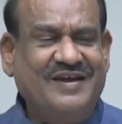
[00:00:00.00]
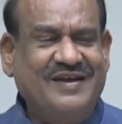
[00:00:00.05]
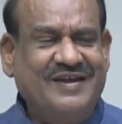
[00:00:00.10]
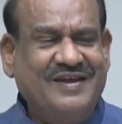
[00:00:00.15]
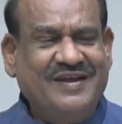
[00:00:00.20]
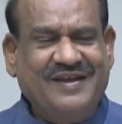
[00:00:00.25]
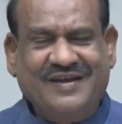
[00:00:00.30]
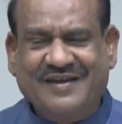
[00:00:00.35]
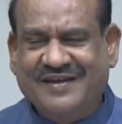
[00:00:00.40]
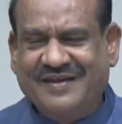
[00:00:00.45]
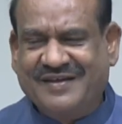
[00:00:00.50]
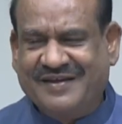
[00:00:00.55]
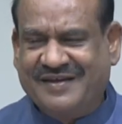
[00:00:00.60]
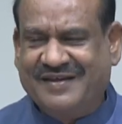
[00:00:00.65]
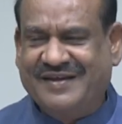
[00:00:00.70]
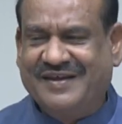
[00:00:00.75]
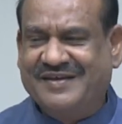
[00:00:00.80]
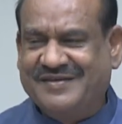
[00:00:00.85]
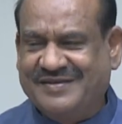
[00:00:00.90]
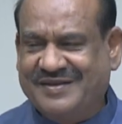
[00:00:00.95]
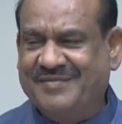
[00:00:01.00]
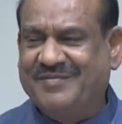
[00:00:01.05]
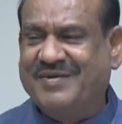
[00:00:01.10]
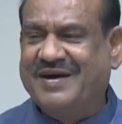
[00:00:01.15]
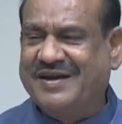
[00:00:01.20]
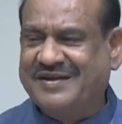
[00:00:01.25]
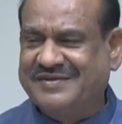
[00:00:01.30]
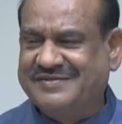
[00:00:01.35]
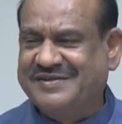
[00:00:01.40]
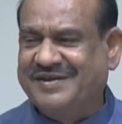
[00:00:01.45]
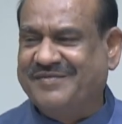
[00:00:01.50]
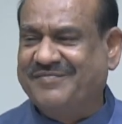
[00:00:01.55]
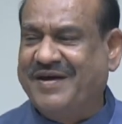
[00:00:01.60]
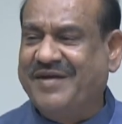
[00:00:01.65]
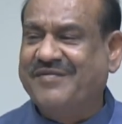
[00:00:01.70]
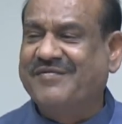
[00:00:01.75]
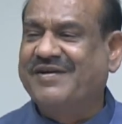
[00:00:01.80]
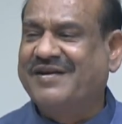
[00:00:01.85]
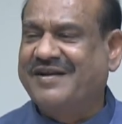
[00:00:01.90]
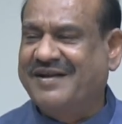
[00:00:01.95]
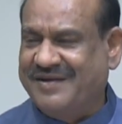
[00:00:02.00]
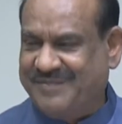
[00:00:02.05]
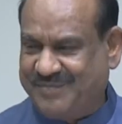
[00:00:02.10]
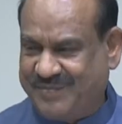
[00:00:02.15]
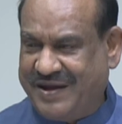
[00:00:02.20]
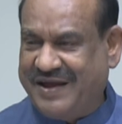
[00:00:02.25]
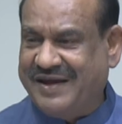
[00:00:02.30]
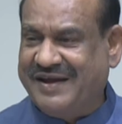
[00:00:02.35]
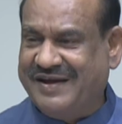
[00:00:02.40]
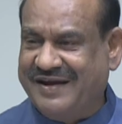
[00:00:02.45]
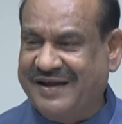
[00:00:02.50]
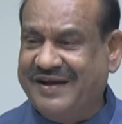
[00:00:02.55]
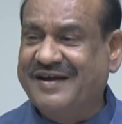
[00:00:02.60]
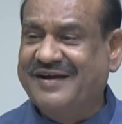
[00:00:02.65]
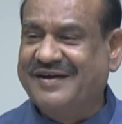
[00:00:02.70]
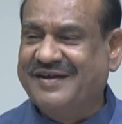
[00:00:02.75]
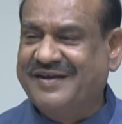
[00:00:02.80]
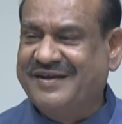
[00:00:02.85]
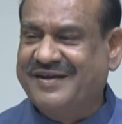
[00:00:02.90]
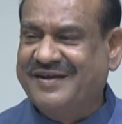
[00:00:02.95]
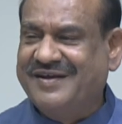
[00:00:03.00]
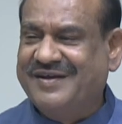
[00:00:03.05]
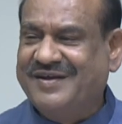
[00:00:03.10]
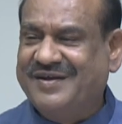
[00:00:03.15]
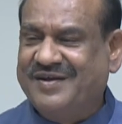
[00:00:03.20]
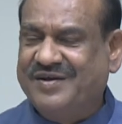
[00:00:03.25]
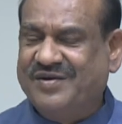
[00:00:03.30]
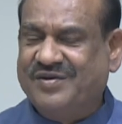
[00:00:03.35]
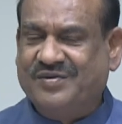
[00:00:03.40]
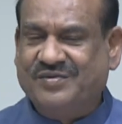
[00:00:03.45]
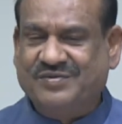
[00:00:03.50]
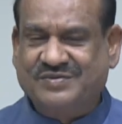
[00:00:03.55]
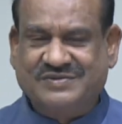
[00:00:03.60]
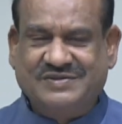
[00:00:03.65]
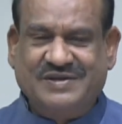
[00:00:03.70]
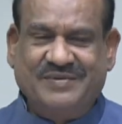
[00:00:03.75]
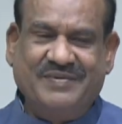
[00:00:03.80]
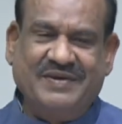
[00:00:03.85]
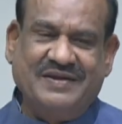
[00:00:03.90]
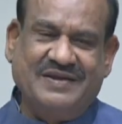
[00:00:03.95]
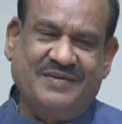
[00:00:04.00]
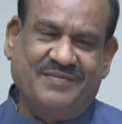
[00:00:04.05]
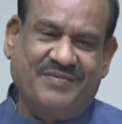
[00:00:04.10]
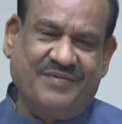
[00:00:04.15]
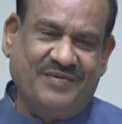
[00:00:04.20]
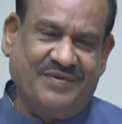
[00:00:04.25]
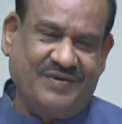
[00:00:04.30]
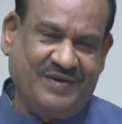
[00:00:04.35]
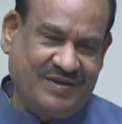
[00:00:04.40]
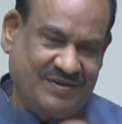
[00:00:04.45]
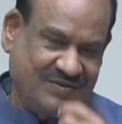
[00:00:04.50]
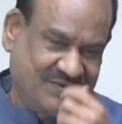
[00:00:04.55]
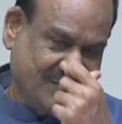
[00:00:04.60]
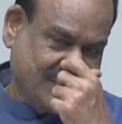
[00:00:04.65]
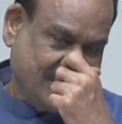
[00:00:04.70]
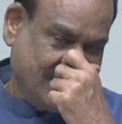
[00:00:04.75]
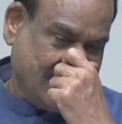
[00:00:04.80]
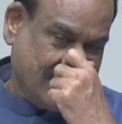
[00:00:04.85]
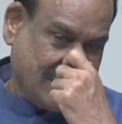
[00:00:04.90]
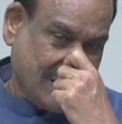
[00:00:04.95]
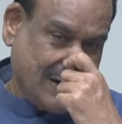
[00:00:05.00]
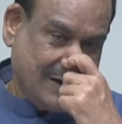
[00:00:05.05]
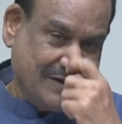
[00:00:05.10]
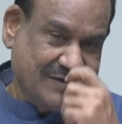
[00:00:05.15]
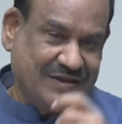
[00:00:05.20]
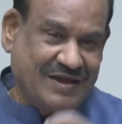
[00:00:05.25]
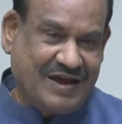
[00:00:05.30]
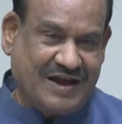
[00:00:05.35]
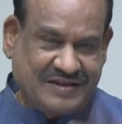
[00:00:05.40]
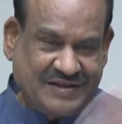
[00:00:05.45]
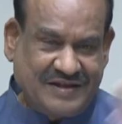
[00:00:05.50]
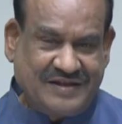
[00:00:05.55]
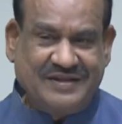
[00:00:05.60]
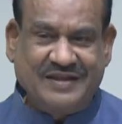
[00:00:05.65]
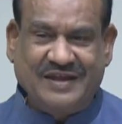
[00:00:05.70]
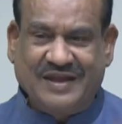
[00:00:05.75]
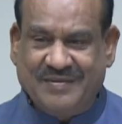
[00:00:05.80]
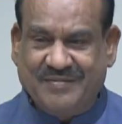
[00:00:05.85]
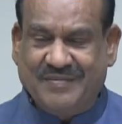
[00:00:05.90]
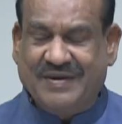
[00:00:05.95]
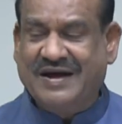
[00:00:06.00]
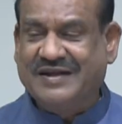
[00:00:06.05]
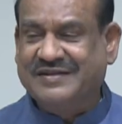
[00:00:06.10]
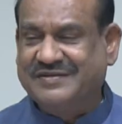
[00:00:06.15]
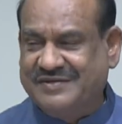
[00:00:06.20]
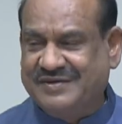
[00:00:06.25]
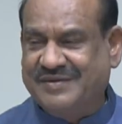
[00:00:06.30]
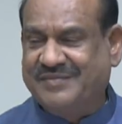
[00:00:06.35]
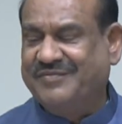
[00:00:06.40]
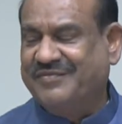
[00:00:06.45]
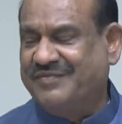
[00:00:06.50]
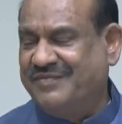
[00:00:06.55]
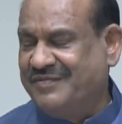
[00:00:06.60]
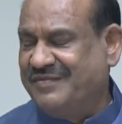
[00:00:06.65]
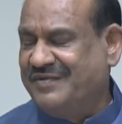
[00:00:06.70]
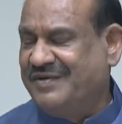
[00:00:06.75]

था कि कैसे भारत सर्वाइवर कर पाएगा उस समय जब उन्नीस की आजादी के बाद जब